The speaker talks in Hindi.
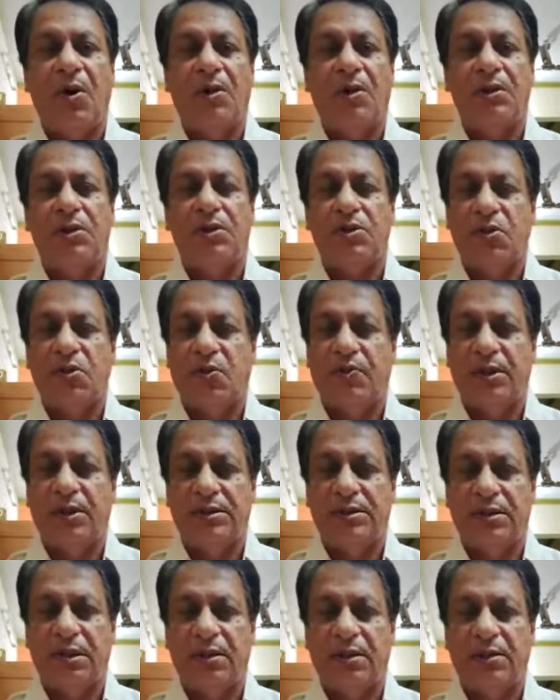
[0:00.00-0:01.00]
और
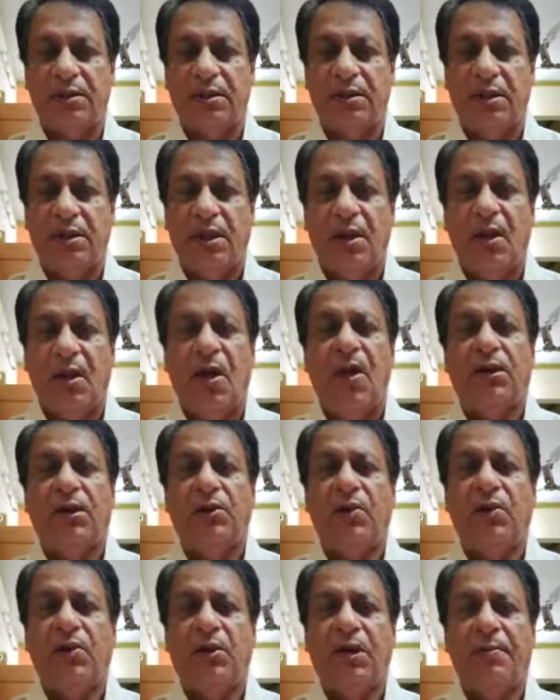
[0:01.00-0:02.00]
सोवियत संघ
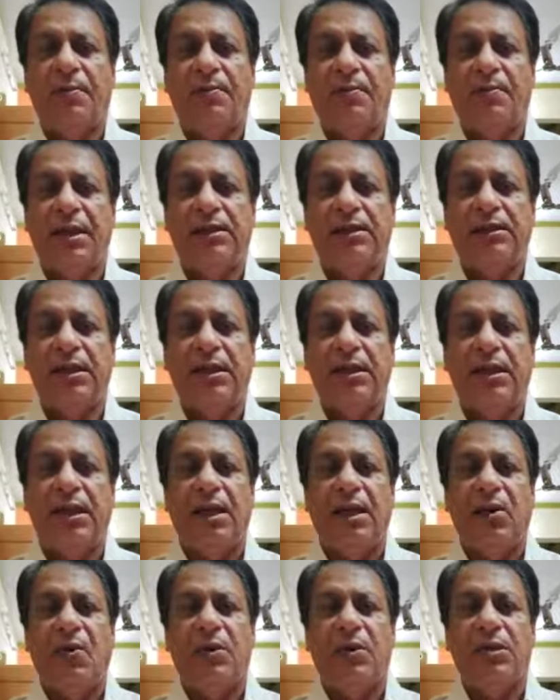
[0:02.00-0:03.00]
और दोनों के मध्य
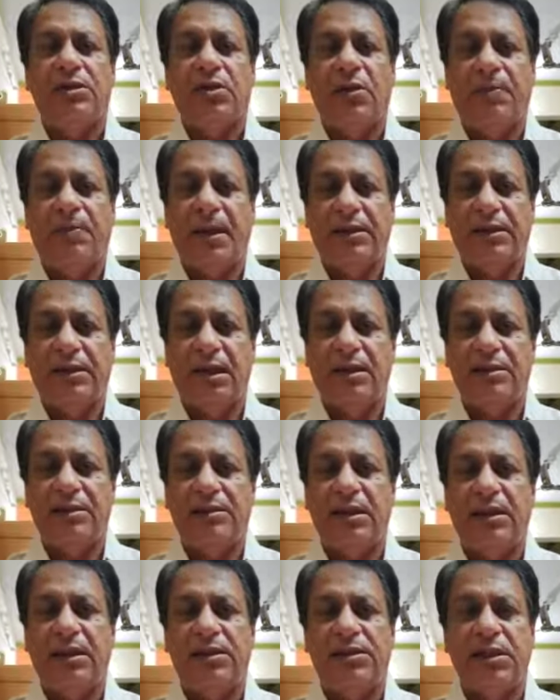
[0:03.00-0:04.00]
1945
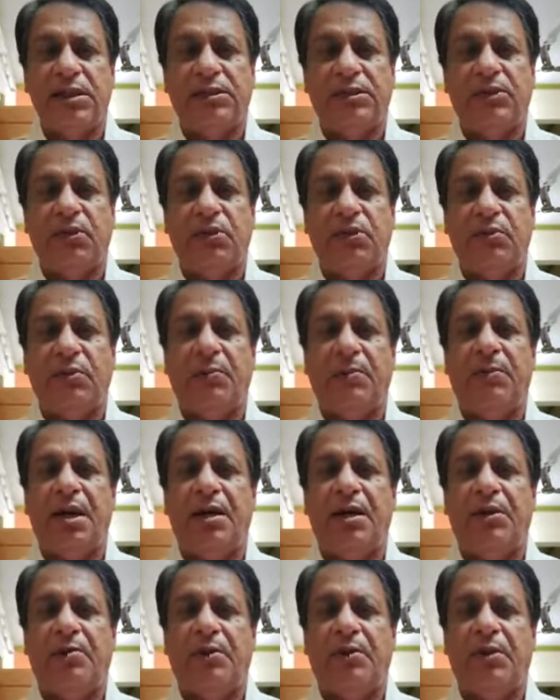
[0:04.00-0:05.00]
से ही शीत युद्ध भी
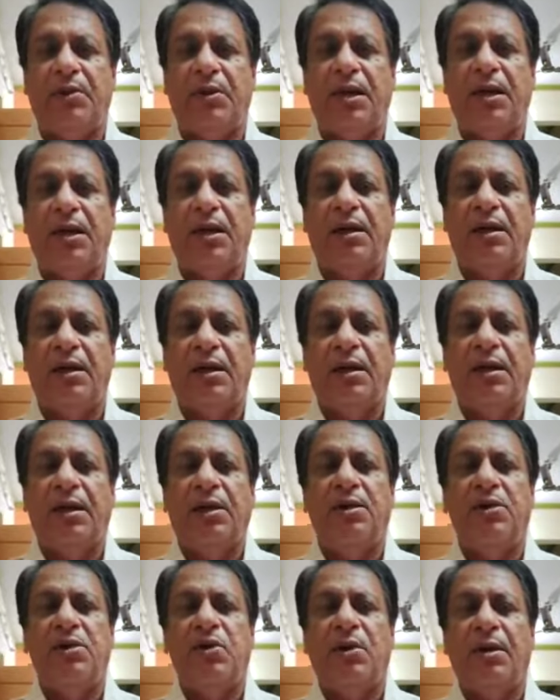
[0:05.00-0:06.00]
प्रारंभ हो गया
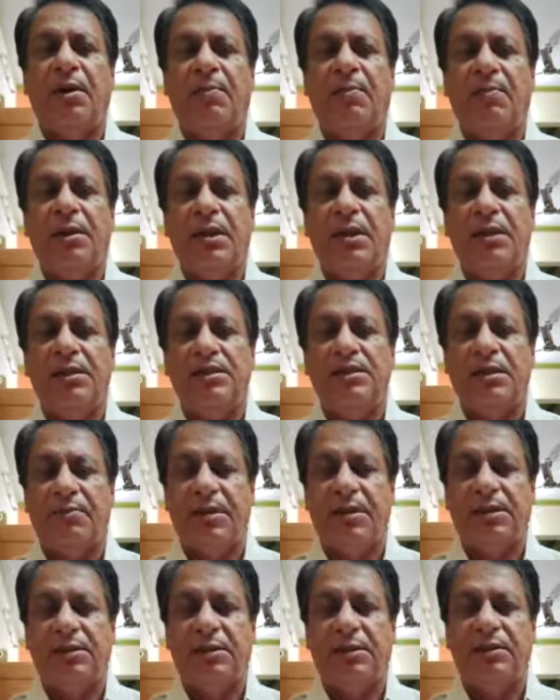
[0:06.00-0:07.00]
जो लंबे
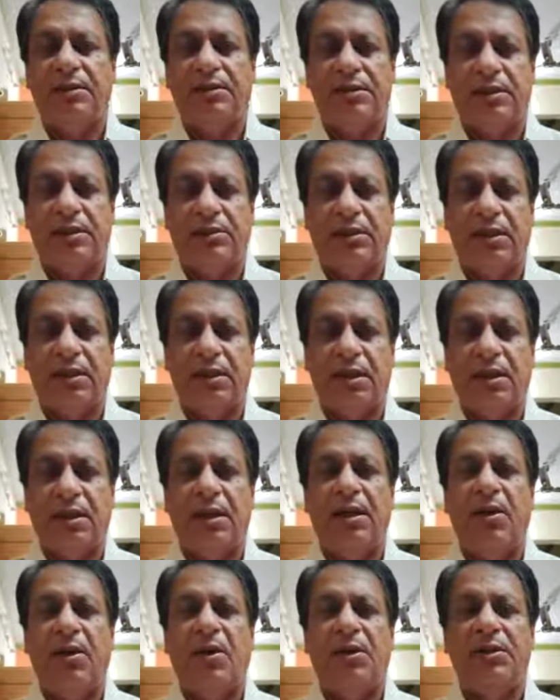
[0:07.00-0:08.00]
समय तक चलता
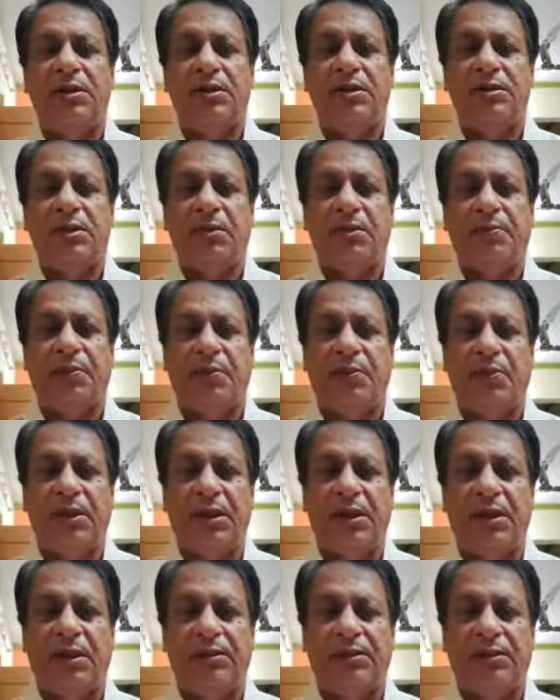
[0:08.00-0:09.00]
रहा और जिसने
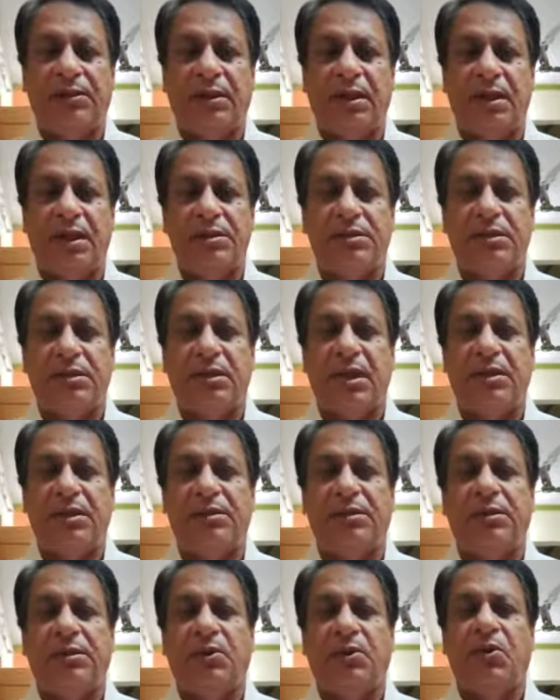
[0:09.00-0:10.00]
पूरी अंतर्राष्ट्रीय
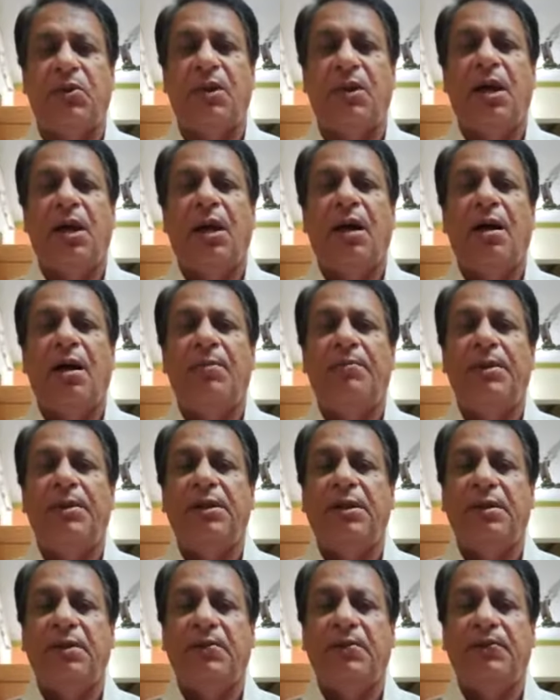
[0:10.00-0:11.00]
राजनीति को
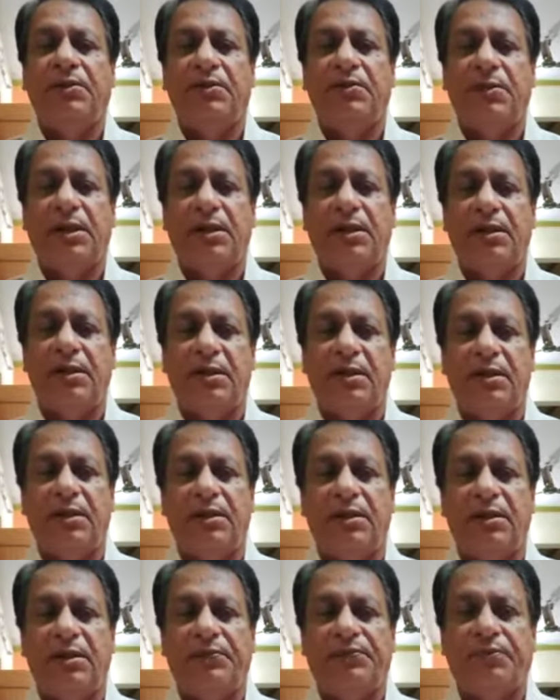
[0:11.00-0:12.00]
अपनी गिरफ्त में ले
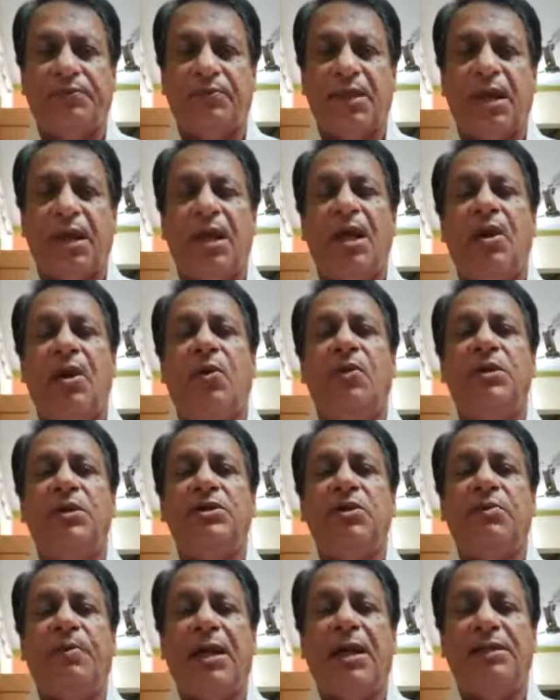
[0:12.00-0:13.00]
लिया
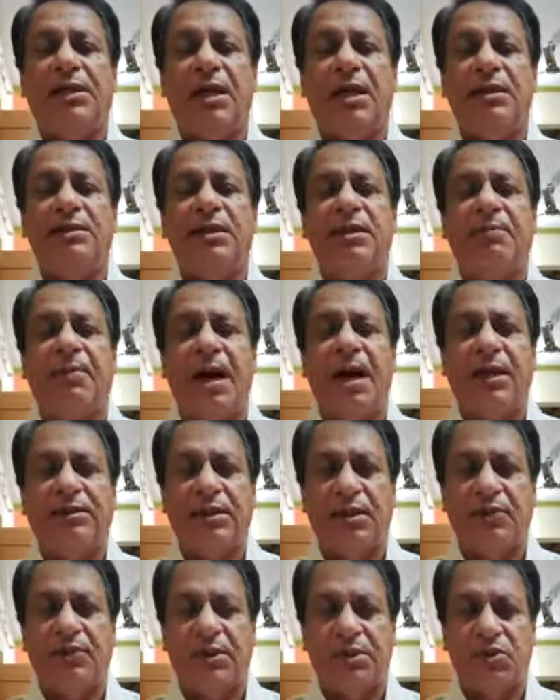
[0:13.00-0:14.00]
1945 के
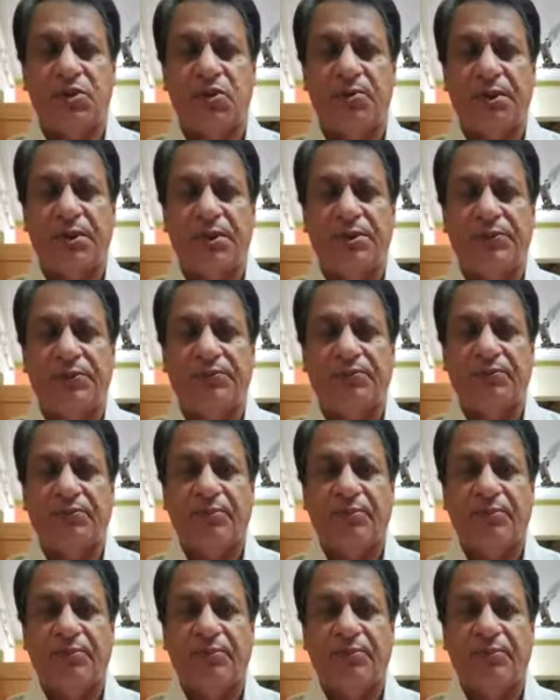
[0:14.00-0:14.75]
बाद के वर्षों में